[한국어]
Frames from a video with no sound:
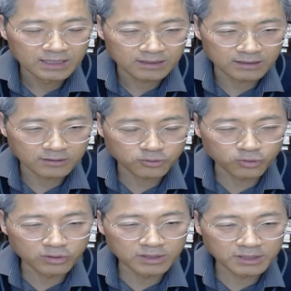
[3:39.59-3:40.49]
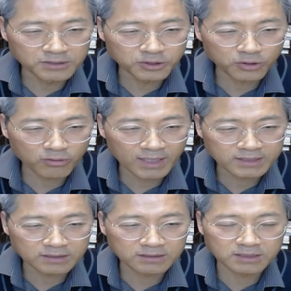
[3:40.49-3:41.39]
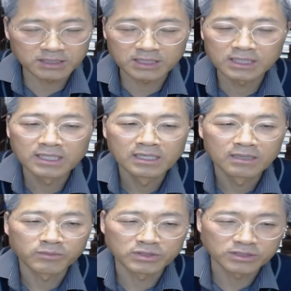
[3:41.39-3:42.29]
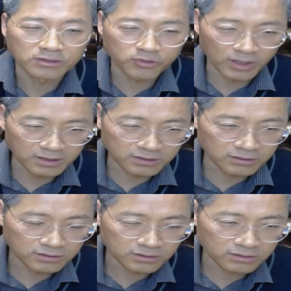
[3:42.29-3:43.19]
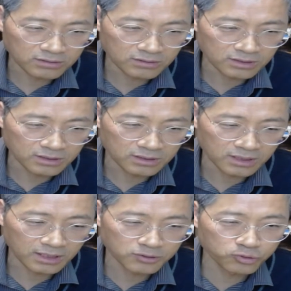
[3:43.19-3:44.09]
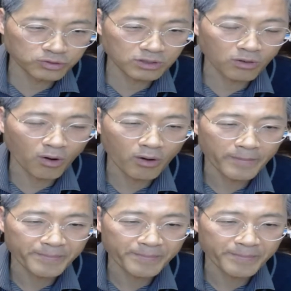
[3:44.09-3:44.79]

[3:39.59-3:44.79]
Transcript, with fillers: 어, 구원을 적용하시는 일이 먼저 죄를 이렇게 죽이고